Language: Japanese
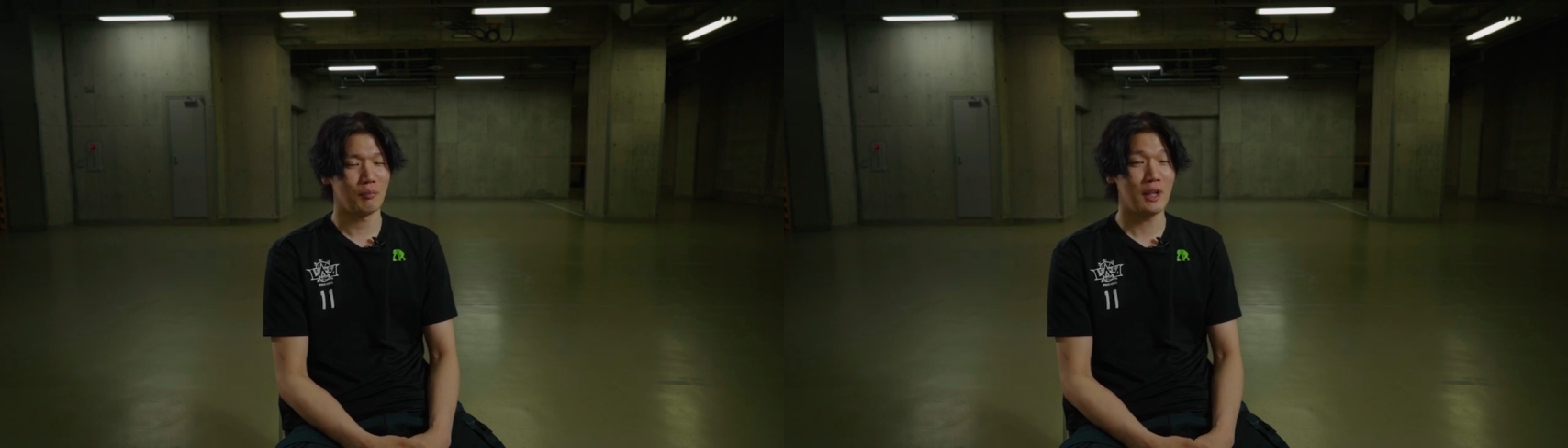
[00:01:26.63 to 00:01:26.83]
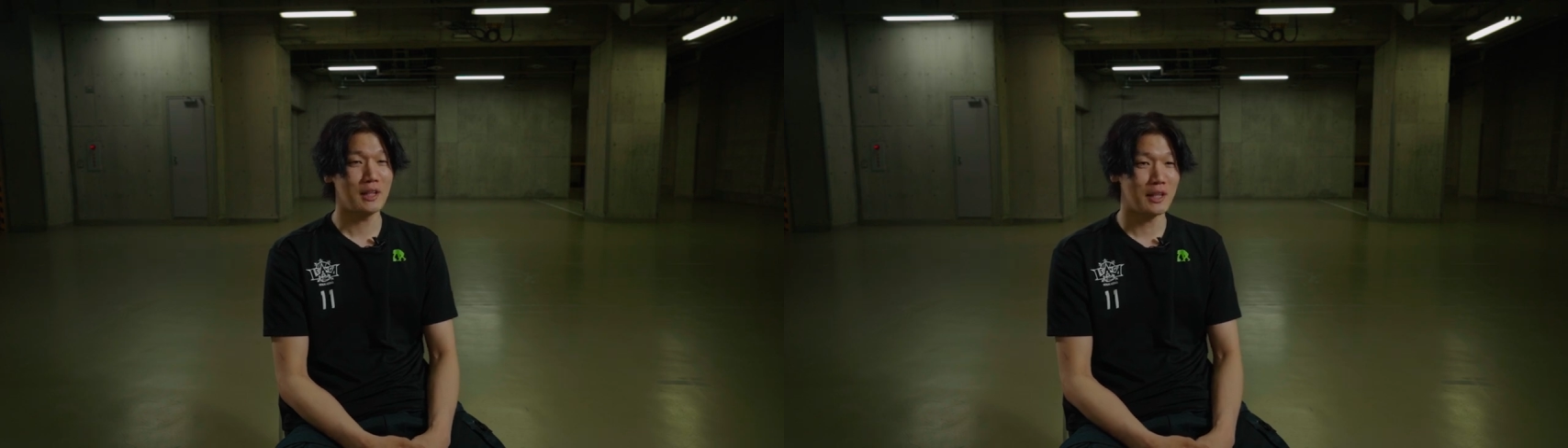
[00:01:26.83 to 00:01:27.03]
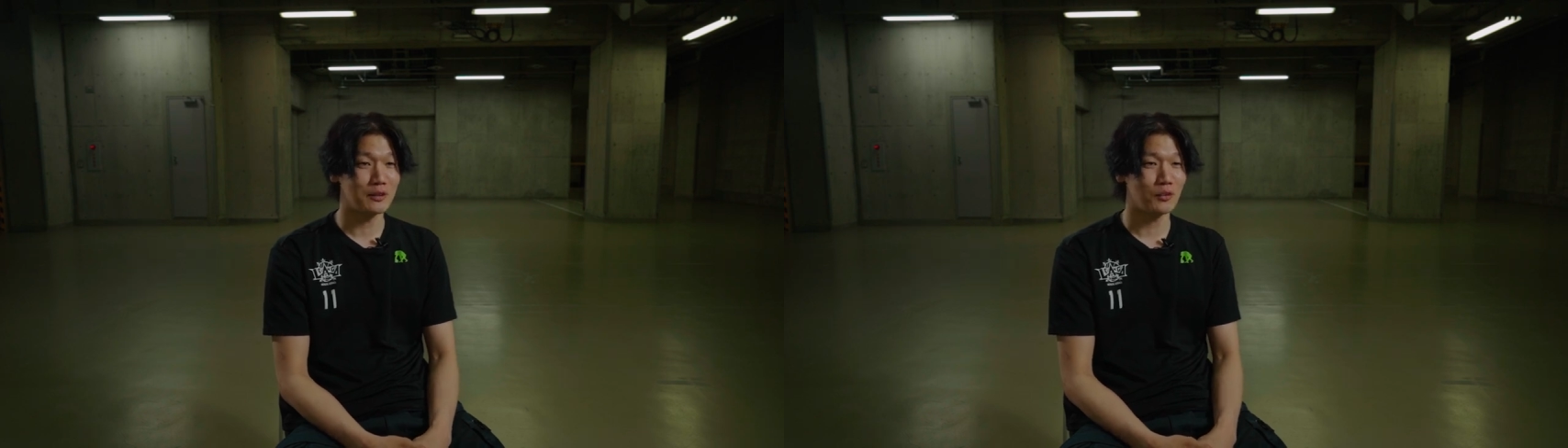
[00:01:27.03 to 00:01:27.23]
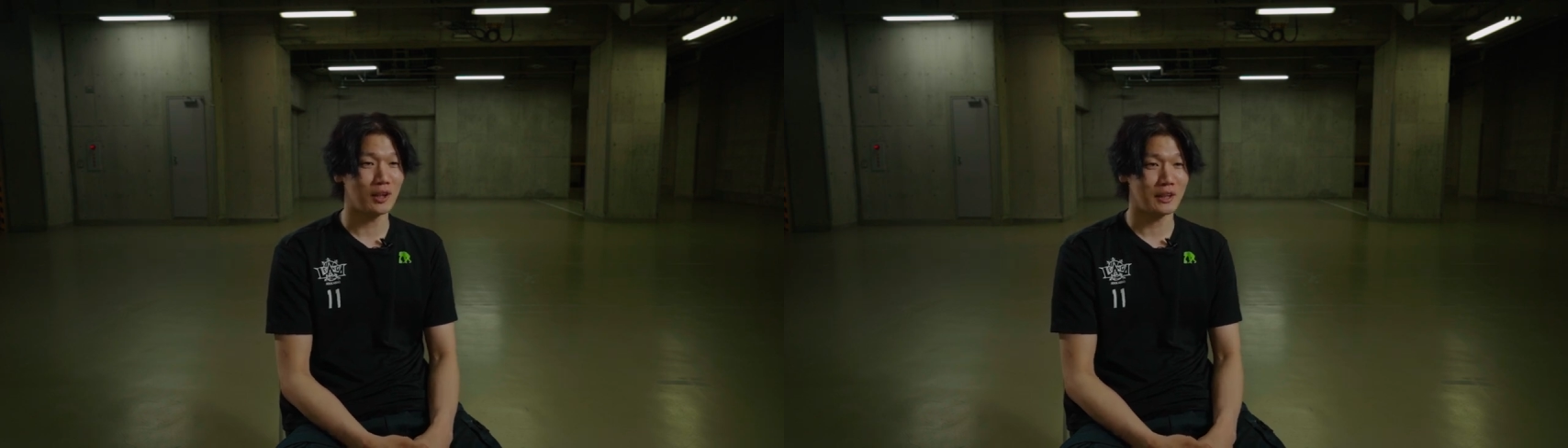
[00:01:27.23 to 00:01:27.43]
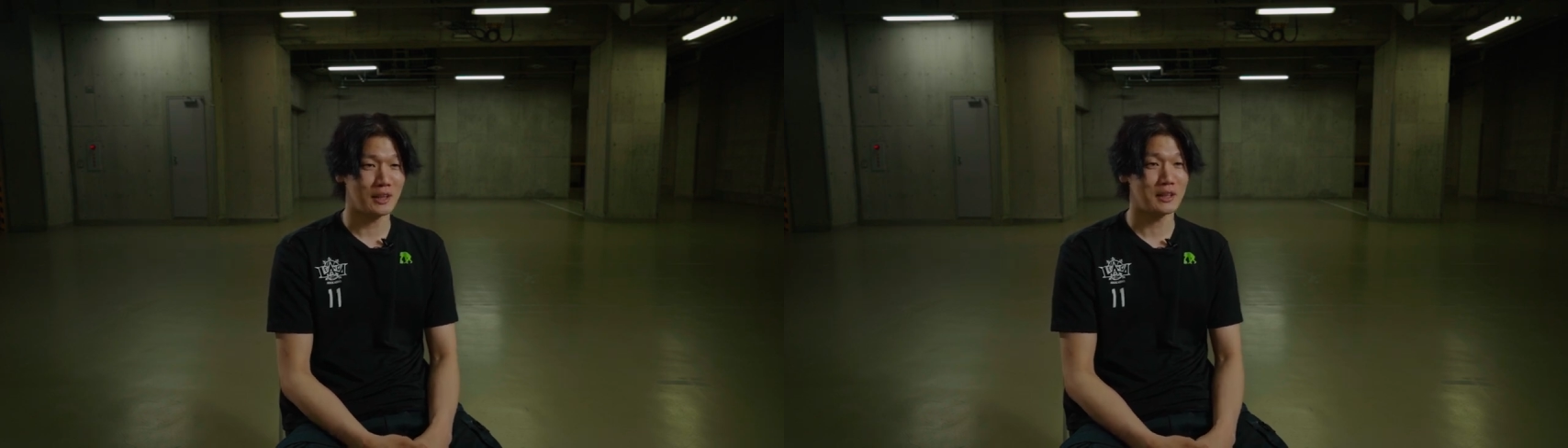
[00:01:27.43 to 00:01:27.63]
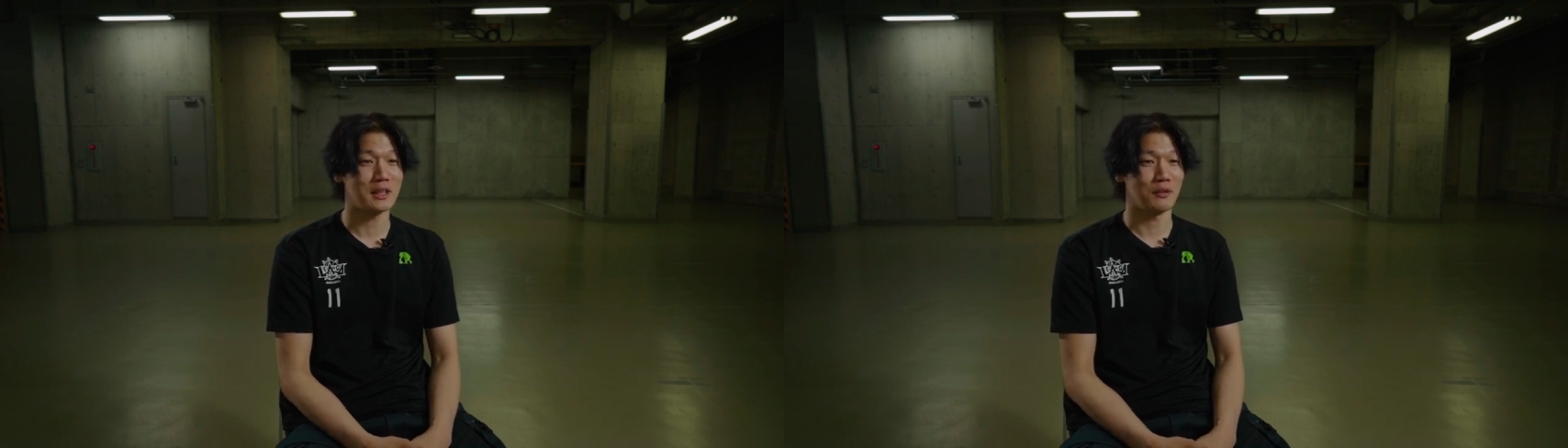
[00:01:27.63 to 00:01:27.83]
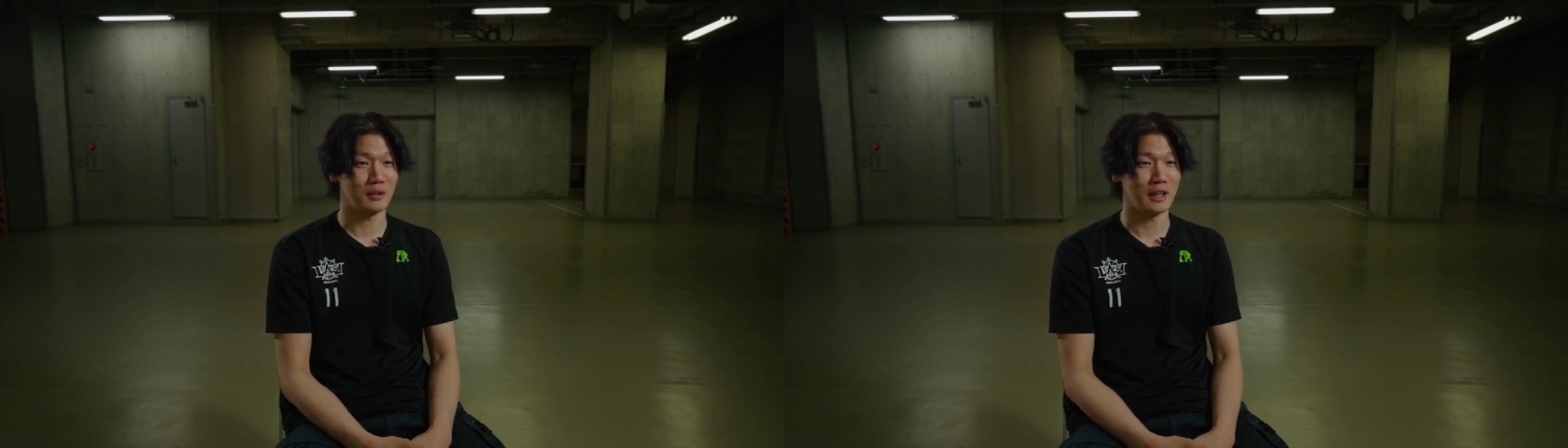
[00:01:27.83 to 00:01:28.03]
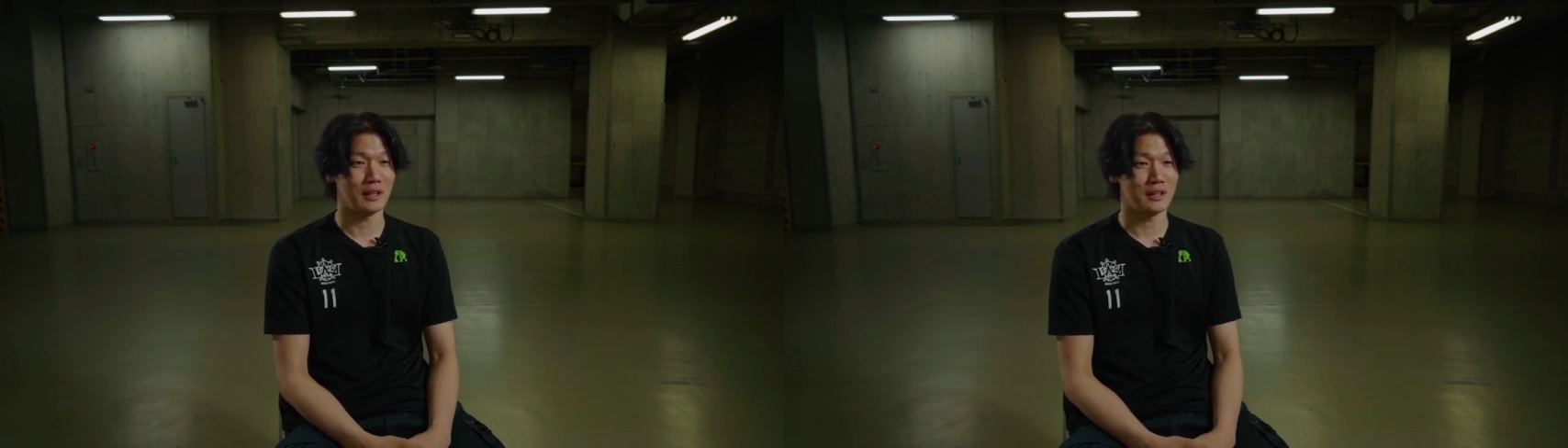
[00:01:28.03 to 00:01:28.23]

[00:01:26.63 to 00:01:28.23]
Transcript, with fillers: まだやんのかって感じでしたけど